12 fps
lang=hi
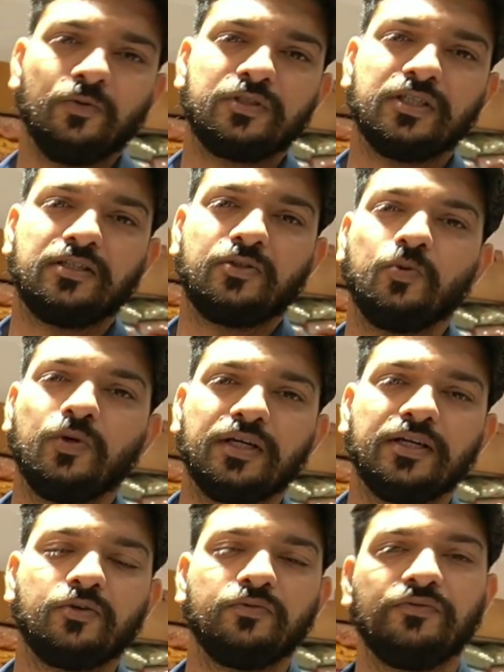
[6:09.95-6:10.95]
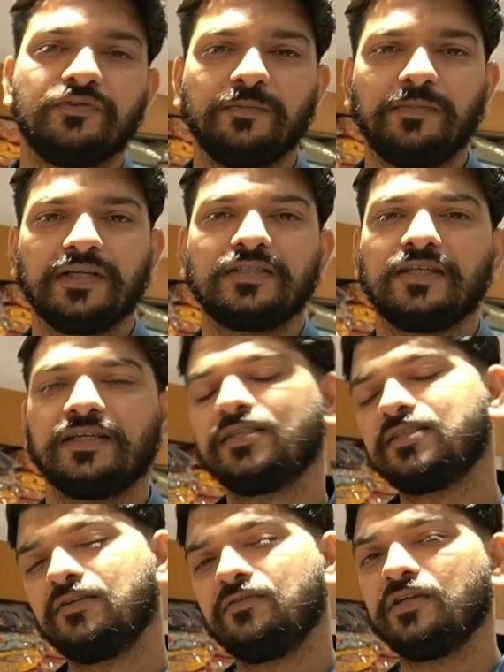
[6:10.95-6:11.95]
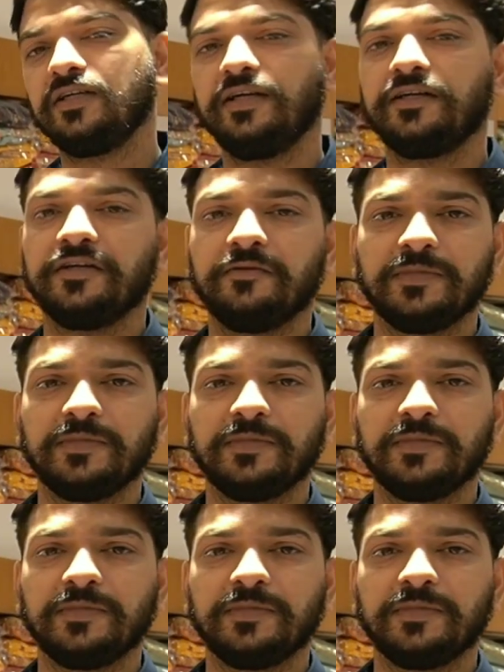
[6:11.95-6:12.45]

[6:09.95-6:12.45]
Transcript: उसे टू 250 प्लस करके सेवन हंड्रेड